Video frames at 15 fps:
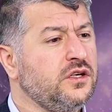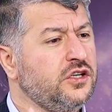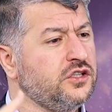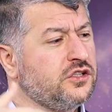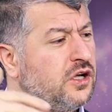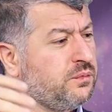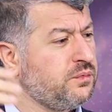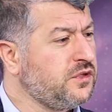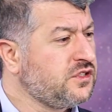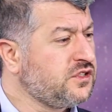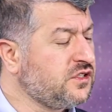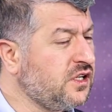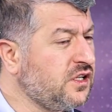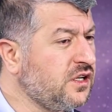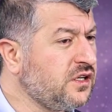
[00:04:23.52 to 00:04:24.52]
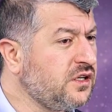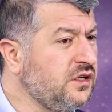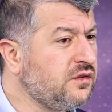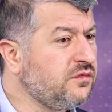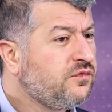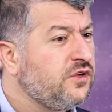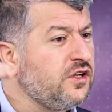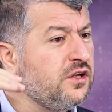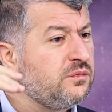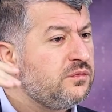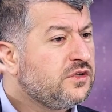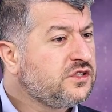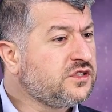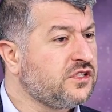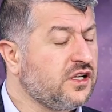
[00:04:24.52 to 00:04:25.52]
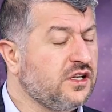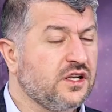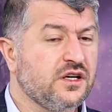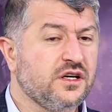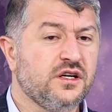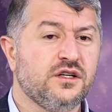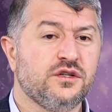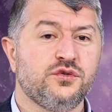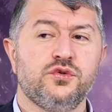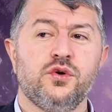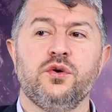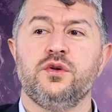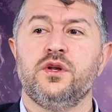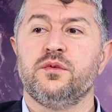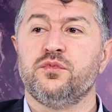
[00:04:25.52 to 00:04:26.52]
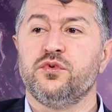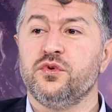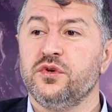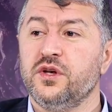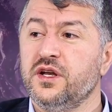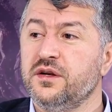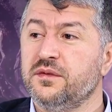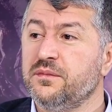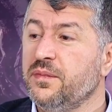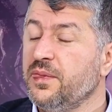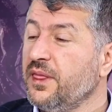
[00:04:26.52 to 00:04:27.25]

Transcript: Kitap listeleri, film listeleri şöyle böyle